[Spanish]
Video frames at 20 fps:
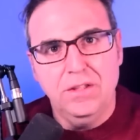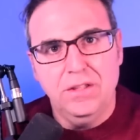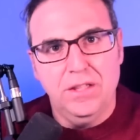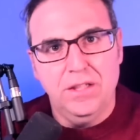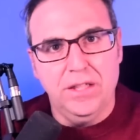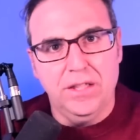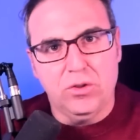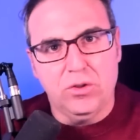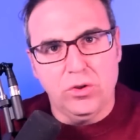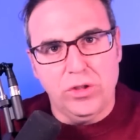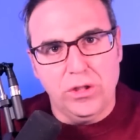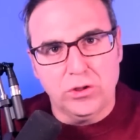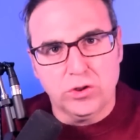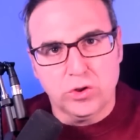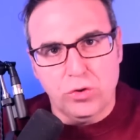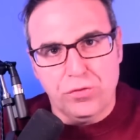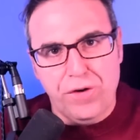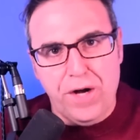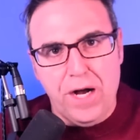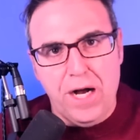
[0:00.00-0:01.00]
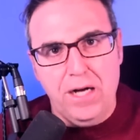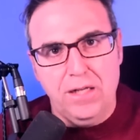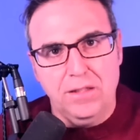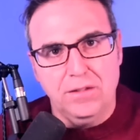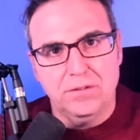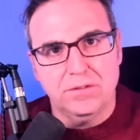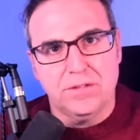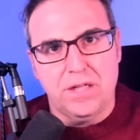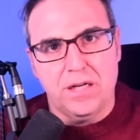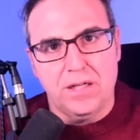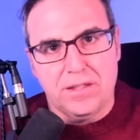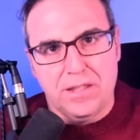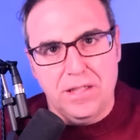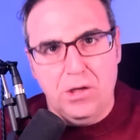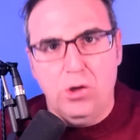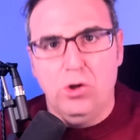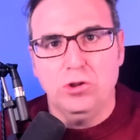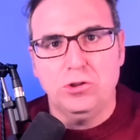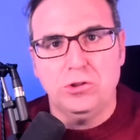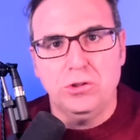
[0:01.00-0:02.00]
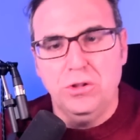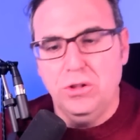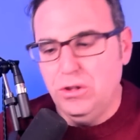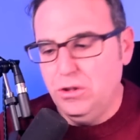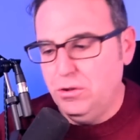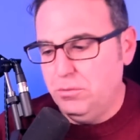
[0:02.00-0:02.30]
eh, con el sofá, tranquilos,